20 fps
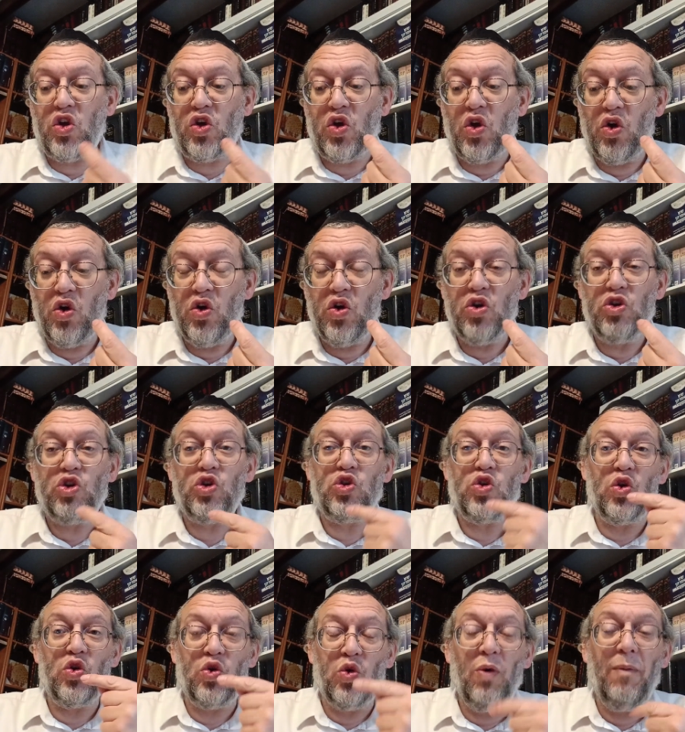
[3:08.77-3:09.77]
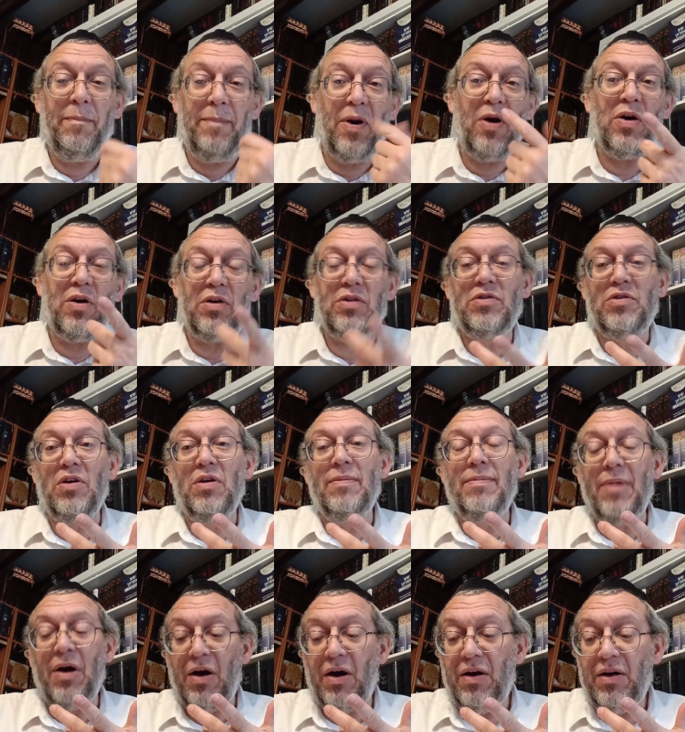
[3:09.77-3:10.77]
que ce
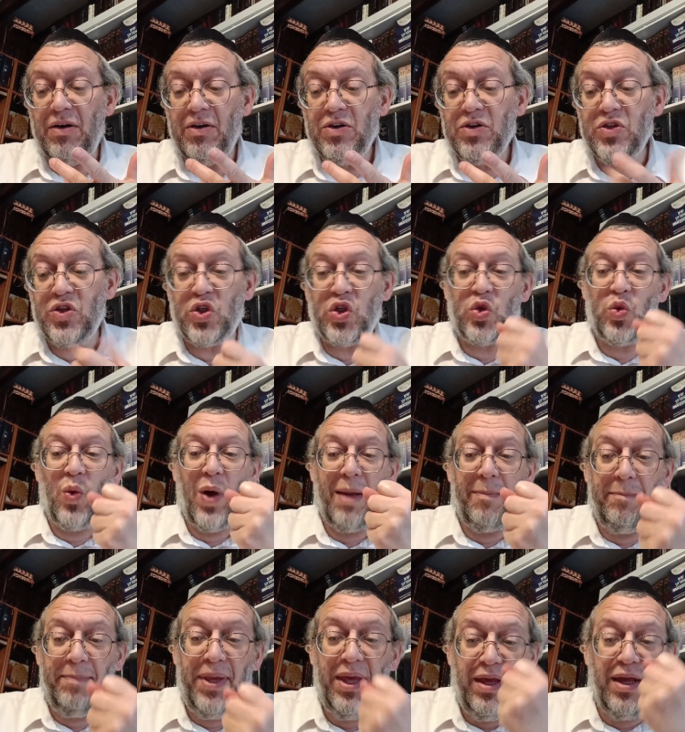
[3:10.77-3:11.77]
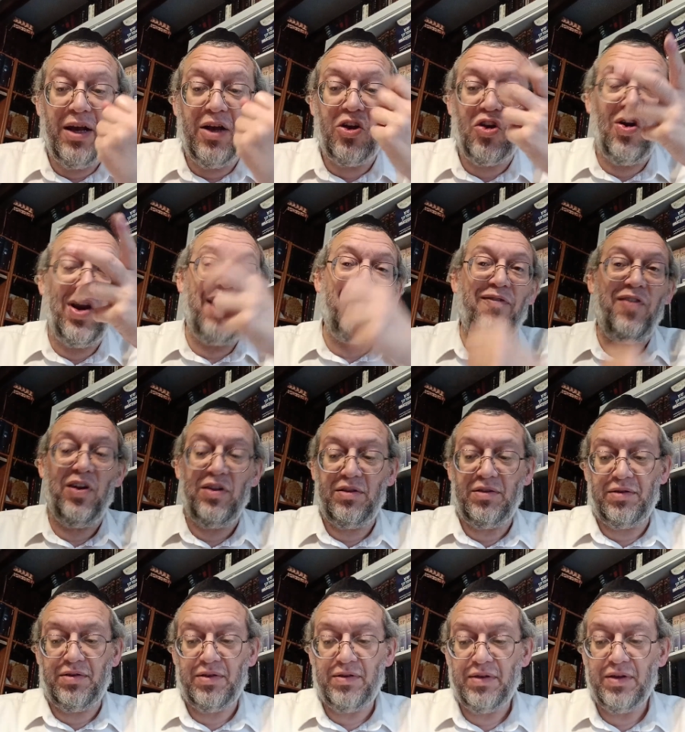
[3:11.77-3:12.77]
comportement soit pire que la
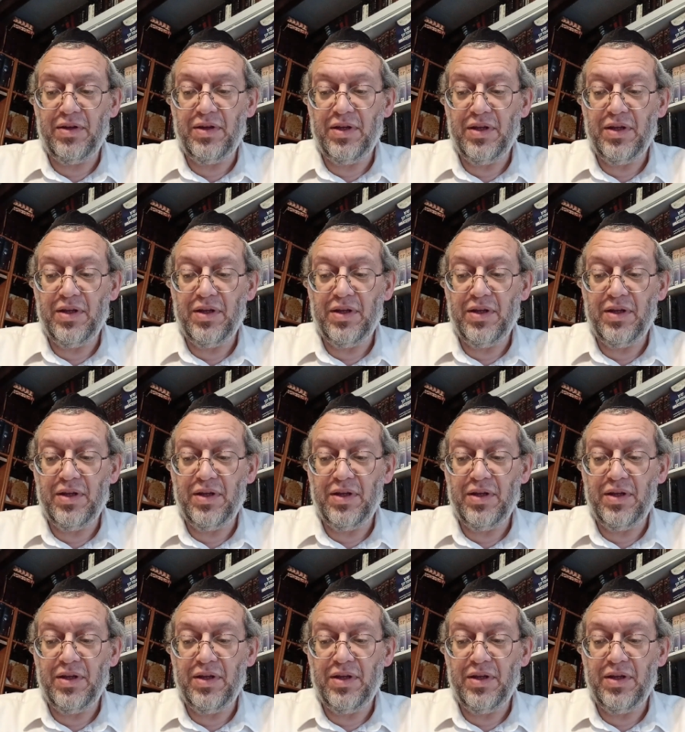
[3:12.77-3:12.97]
faute.